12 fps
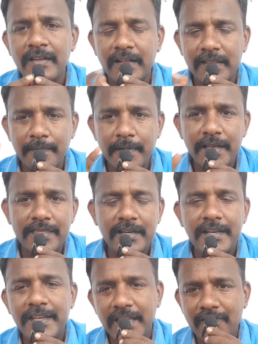அந்த
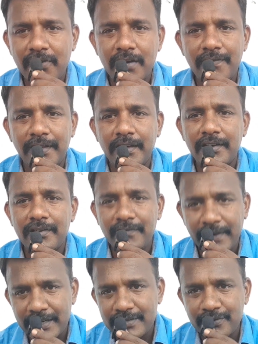பயத்திலே நீங்கள் வாழ்வீங்க
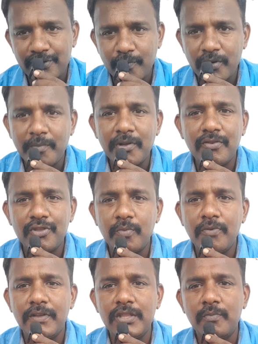வைரஸ் வந்துருமோ நம்மளுக்கு
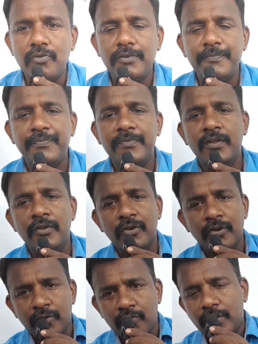வந்துருமோ வந்துருமோன்னு
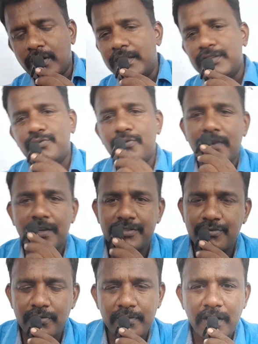ஒரு கதை சொல்லுவாங்க
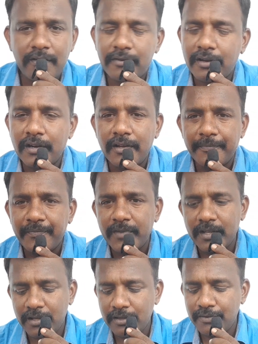சொல்லு இருக்குங்களா
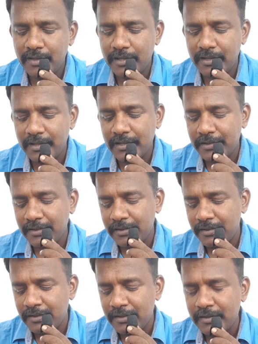அதாவது
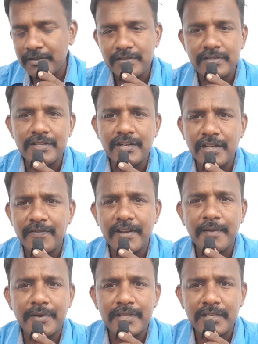சதுரங்க
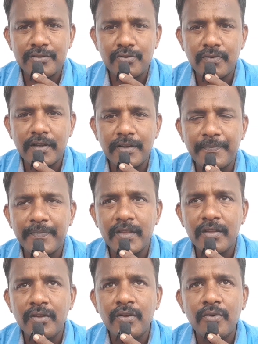வேட்டை படத்தில் சொல்லுவாங்க
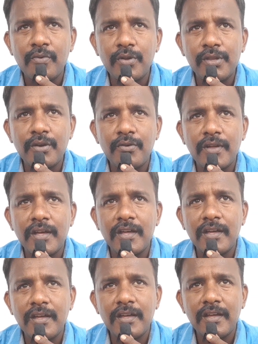ஒருத்தனோட
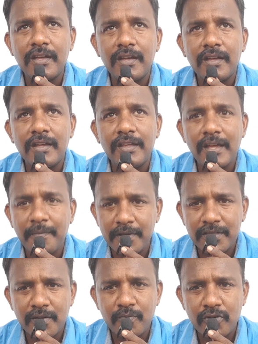
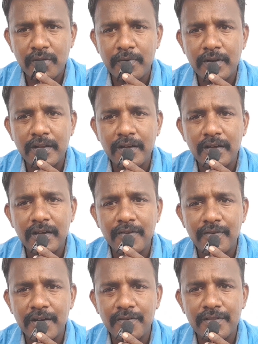ஏமாத்தன் முடிவு பண்ணிட்டா
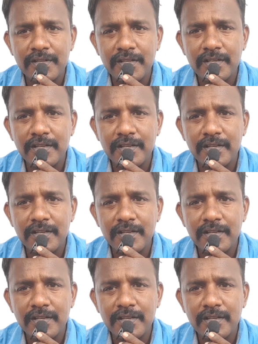அவன்கிட்ட வந்து